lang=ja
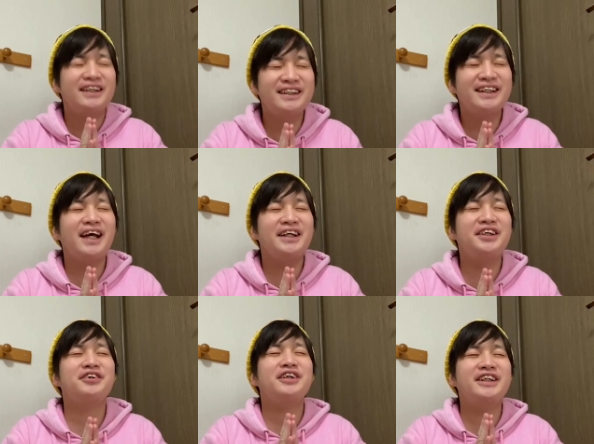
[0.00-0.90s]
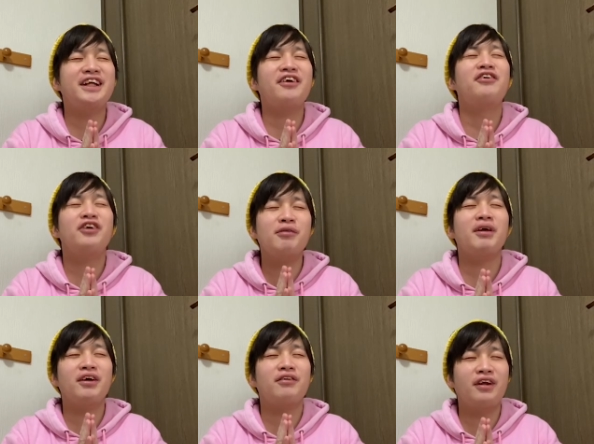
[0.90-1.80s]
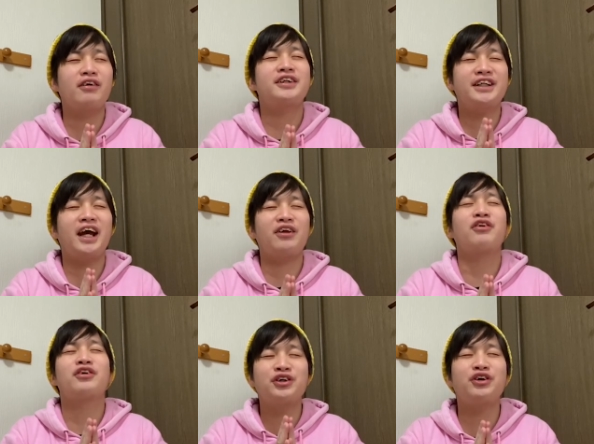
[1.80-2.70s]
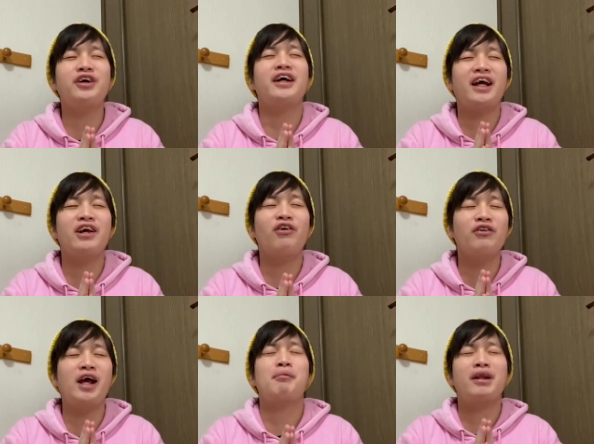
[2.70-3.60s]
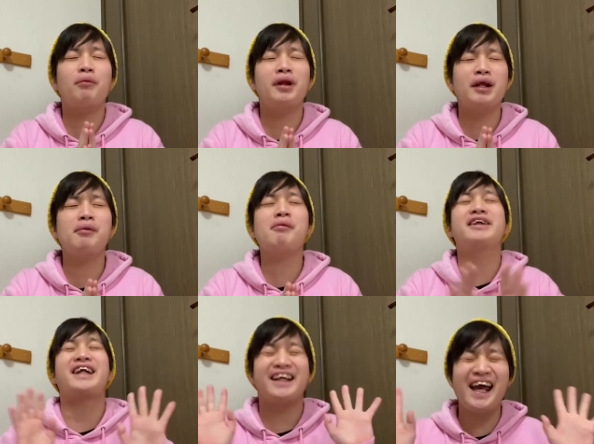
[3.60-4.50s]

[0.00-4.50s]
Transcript: 2021年のユニバで売っているチケットの種類や内容をね、まとめてみました。